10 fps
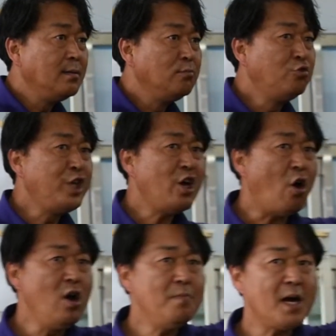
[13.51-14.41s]
물이
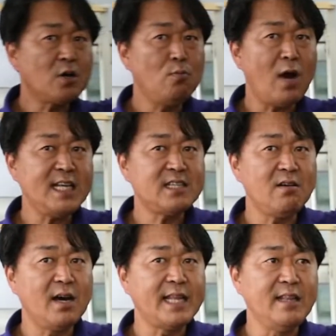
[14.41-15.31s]
얼마큼
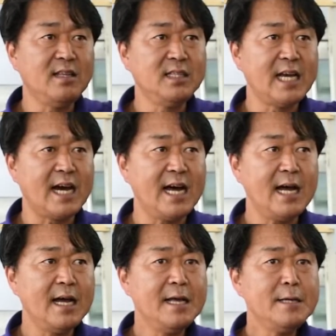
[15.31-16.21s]

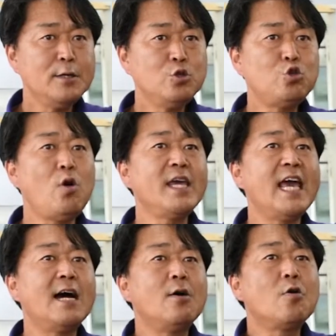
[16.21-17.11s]
활성화됐느냐가
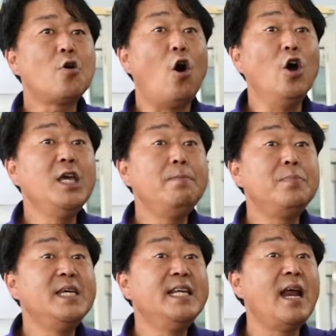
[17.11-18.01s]
수확량하고 거의
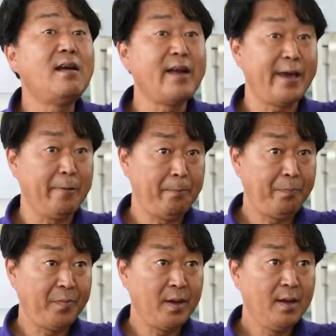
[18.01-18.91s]
비례를 해요.
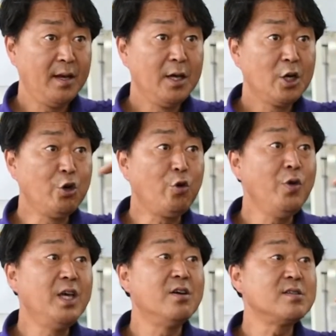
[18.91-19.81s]
그리고
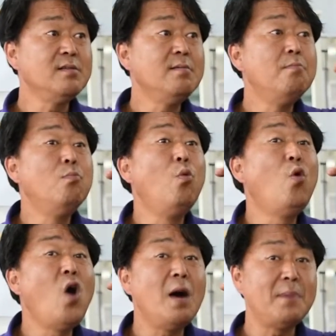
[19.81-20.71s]
이것은
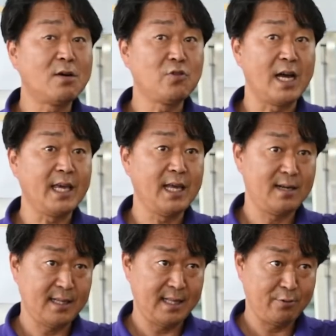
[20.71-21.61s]
무함하고 관계를
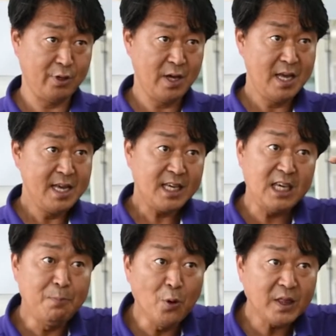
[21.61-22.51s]
한다고요.
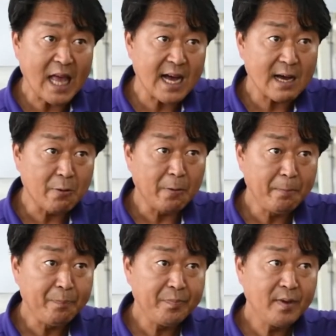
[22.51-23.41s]
기본 땅하고.
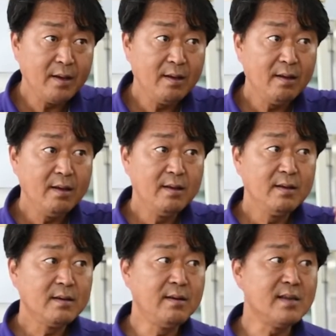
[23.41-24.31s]

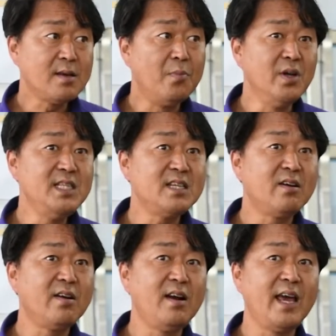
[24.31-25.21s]
그래서 뭔
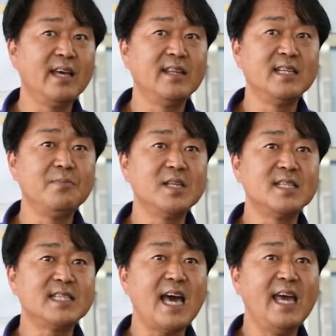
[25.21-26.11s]
짓거리를 해야 되냐면
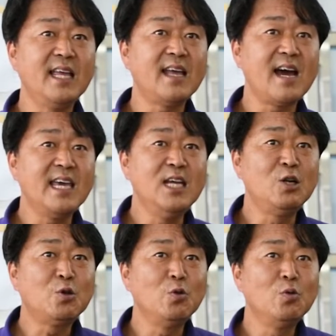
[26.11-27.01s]
차에다가
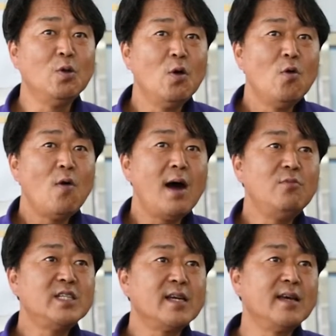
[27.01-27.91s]
1톤
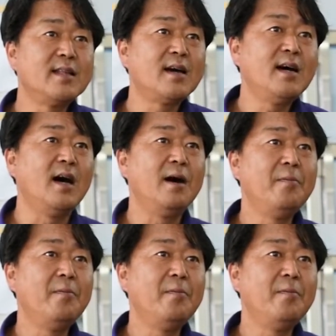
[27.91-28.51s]
화물차에다가